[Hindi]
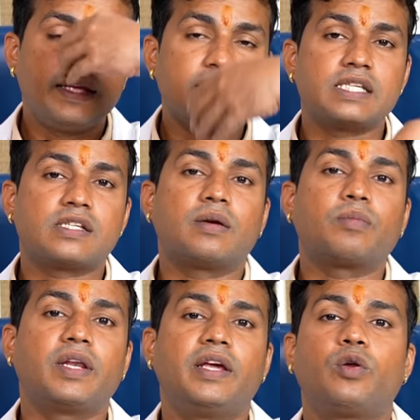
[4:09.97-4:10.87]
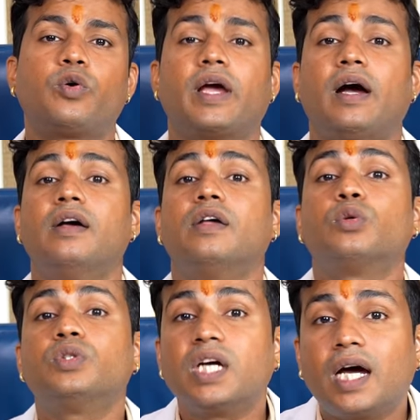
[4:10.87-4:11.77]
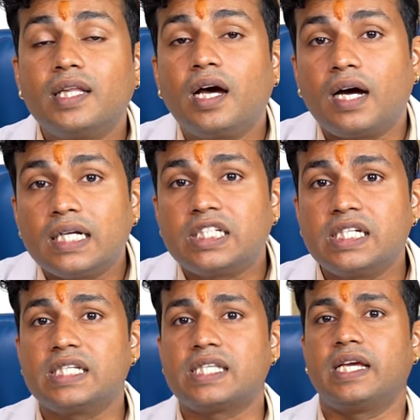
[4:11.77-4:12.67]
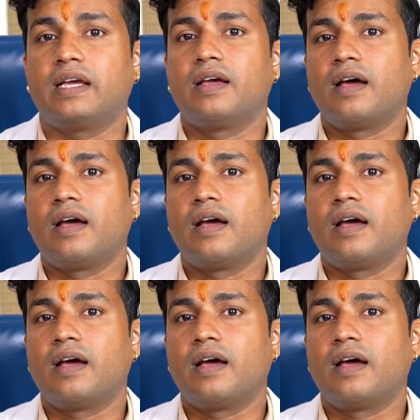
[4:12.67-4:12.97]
ये सिस्टम क्लियर हो गया तो ज़्यादा अच्छे से